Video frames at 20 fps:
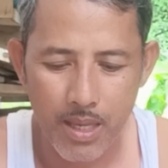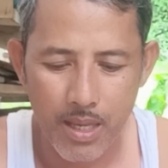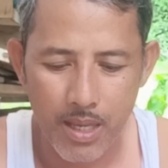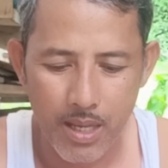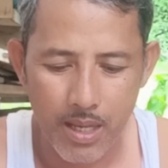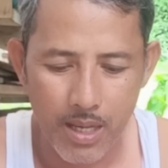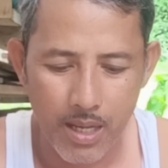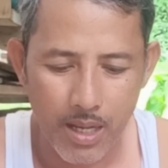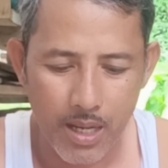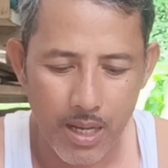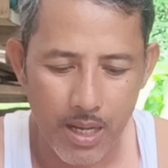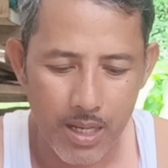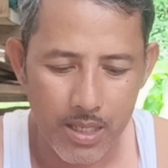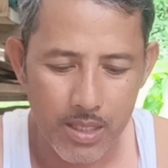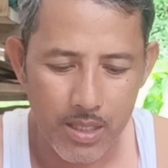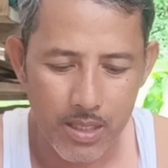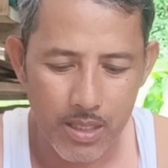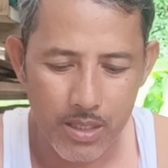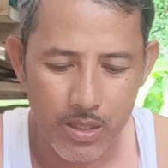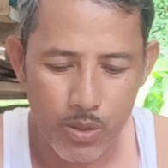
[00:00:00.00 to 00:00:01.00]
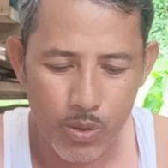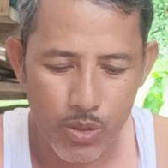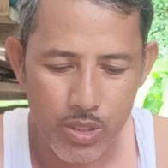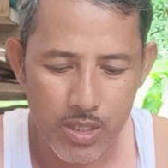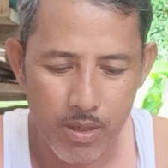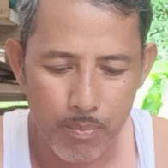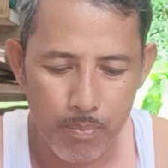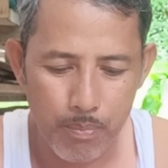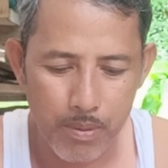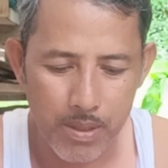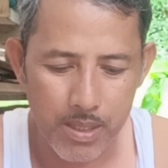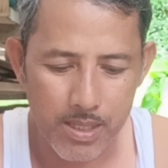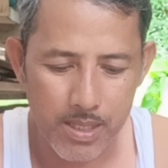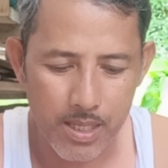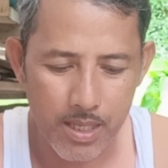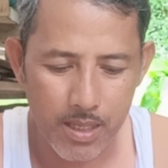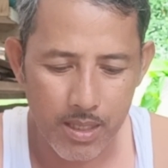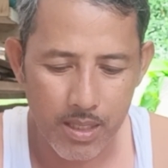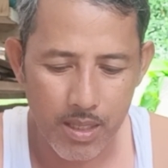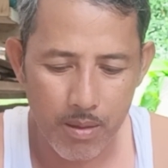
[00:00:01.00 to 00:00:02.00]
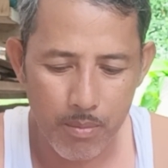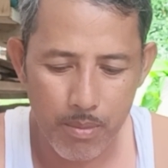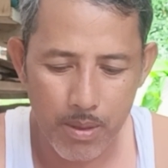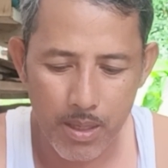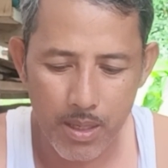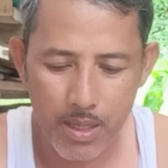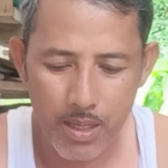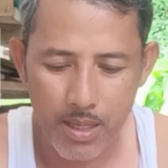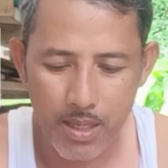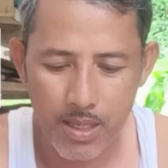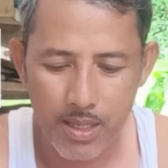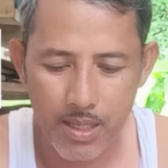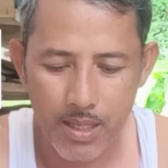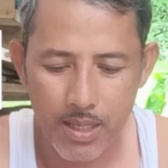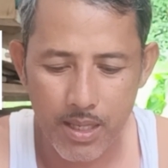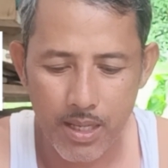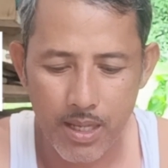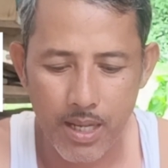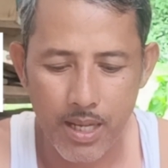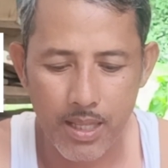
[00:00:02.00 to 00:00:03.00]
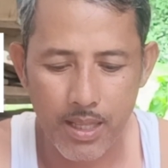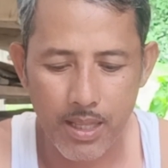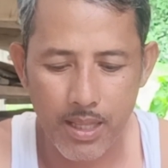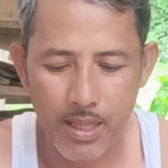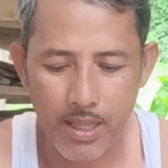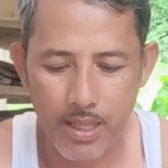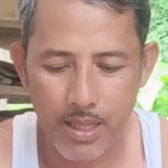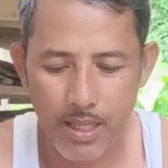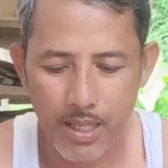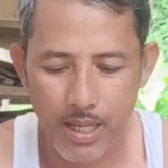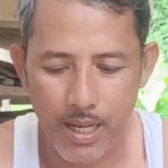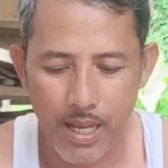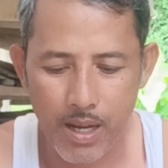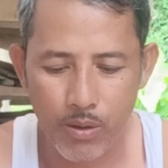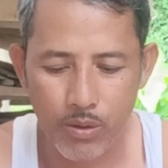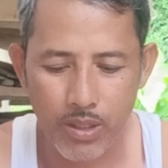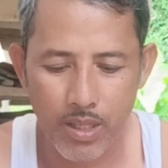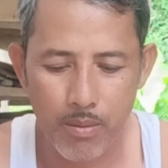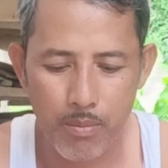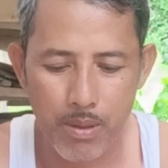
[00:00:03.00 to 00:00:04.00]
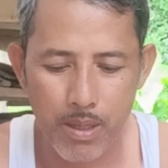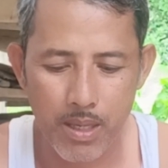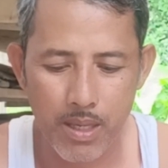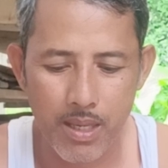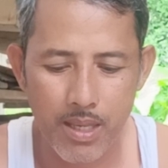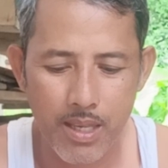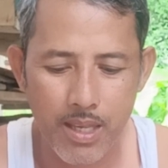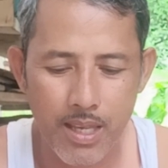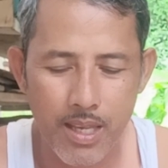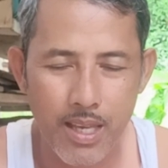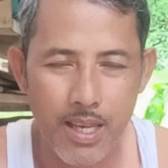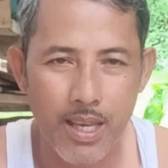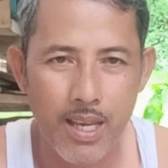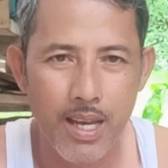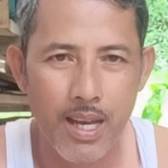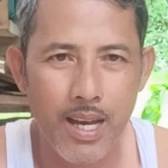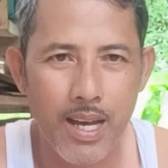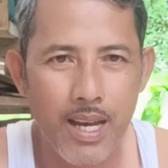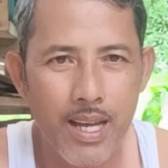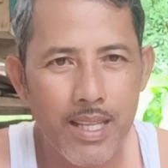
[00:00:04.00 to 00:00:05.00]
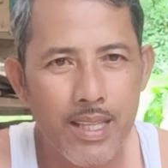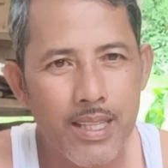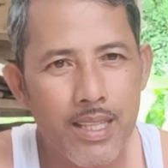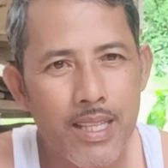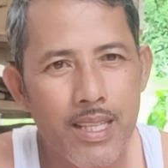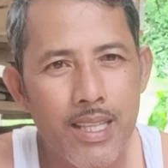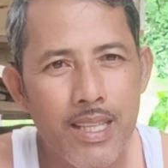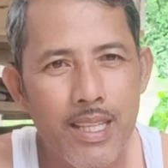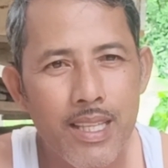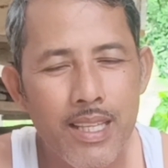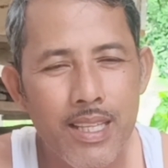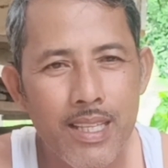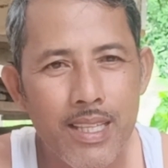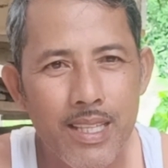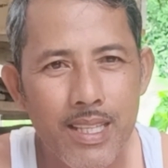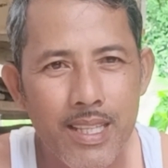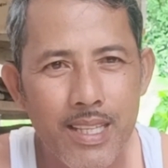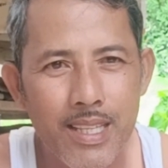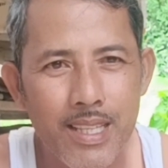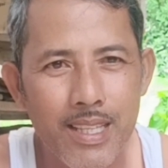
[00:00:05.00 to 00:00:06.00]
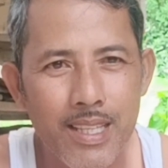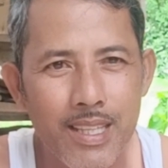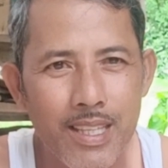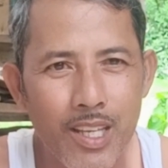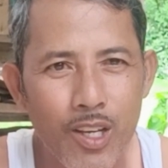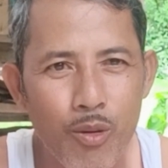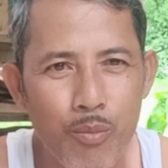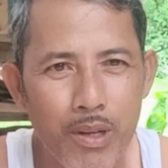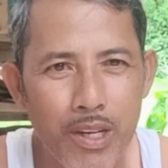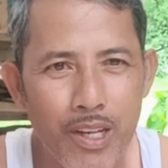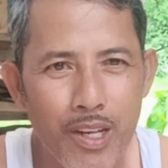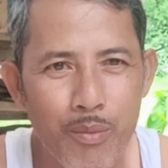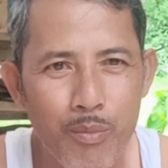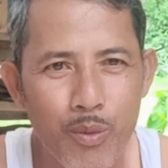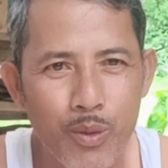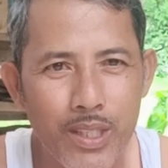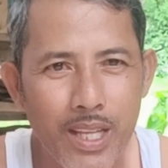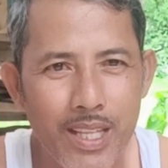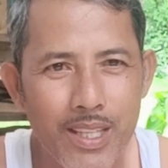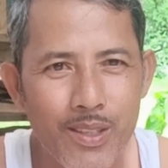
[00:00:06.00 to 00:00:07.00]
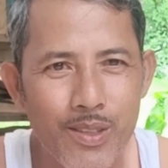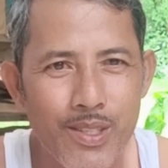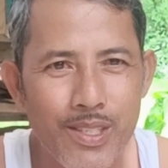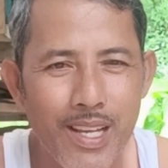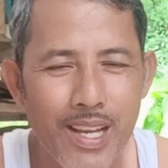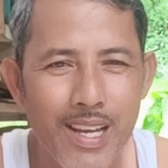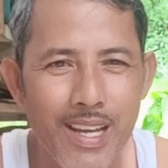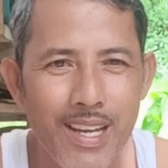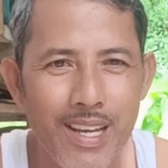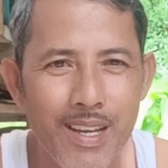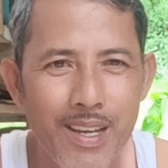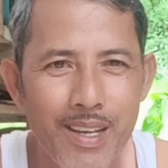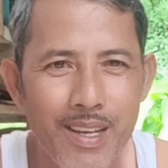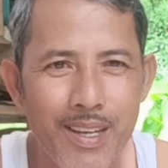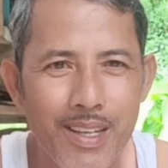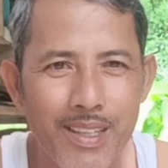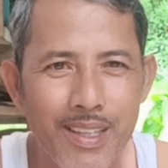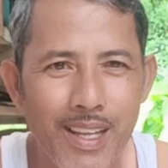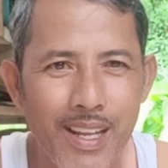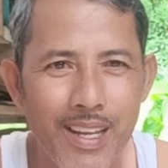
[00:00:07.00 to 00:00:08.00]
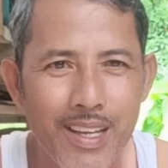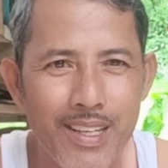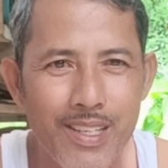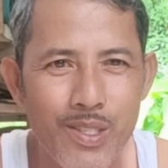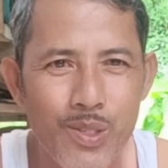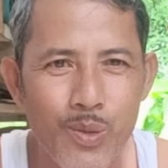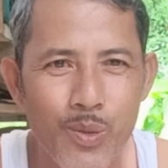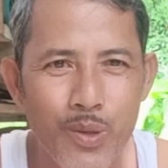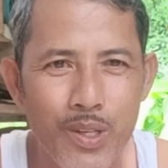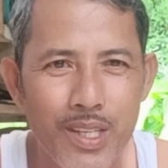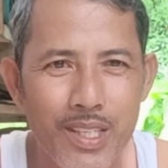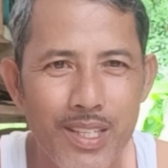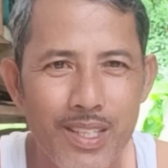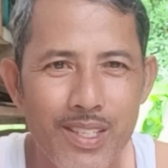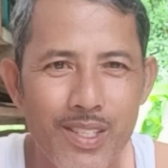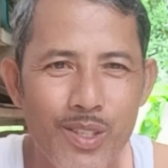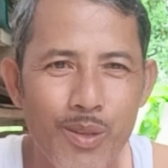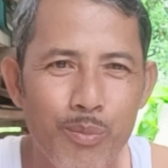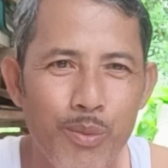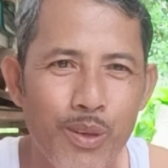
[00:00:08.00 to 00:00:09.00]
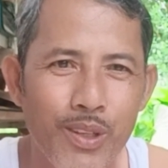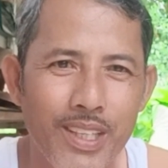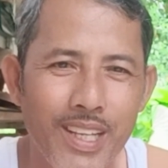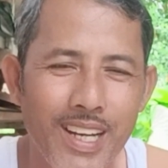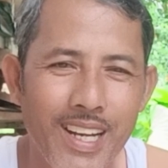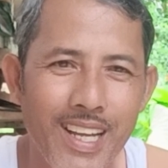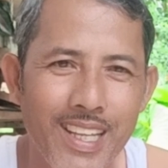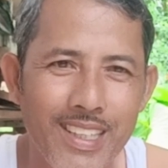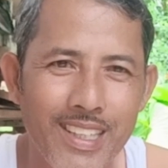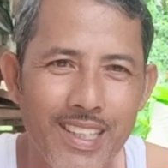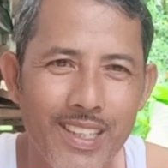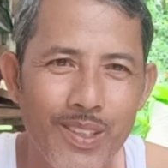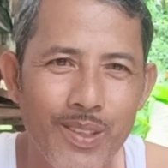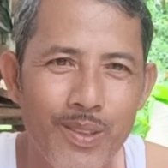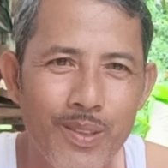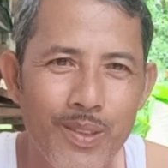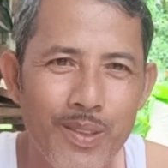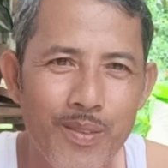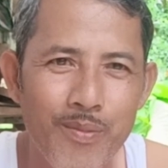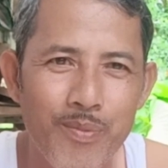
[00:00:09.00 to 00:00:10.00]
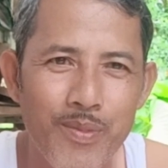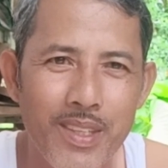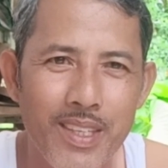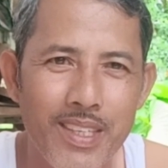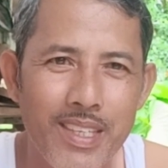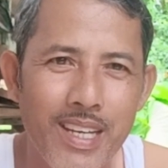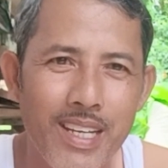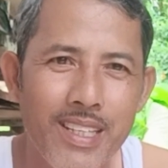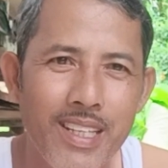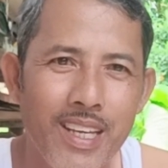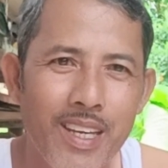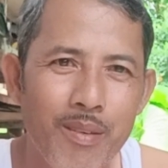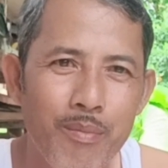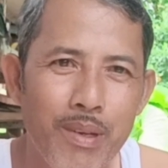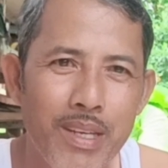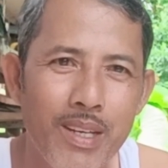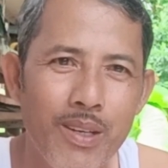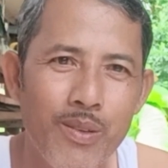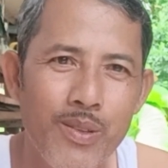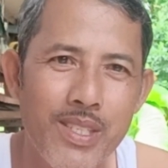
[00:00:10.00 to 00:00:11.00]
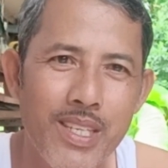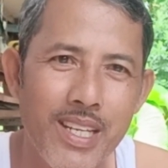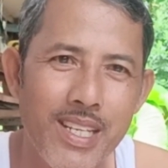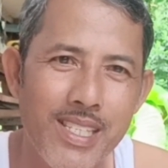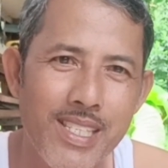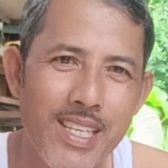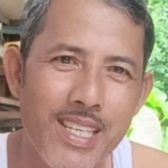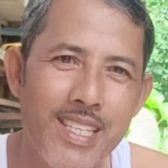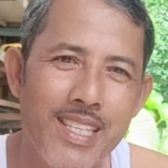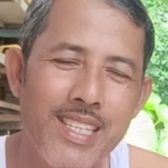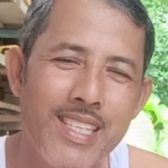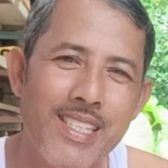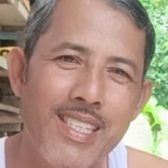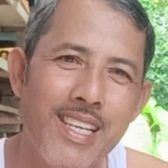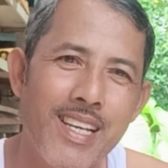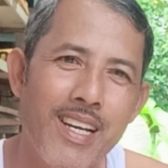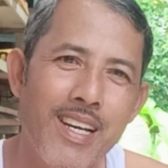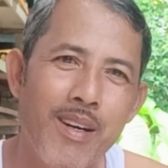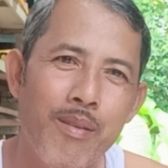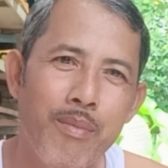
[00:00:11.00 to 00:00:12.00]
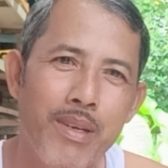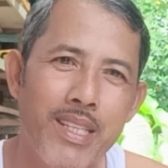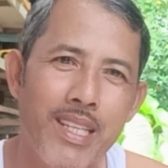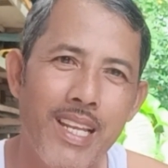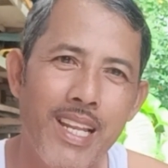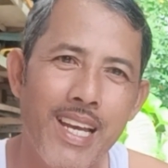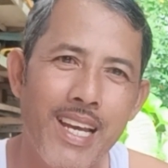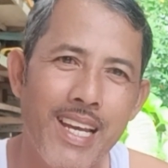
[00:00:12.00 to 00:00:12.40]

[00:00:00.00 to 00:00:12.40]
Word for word: ka Joseph Pising TV at Kalao TV. At mm, hindi ko malilimutan dun sa talagang sugid supporter natin ito. Diyan kay Bayaw Chersin sa Maynila.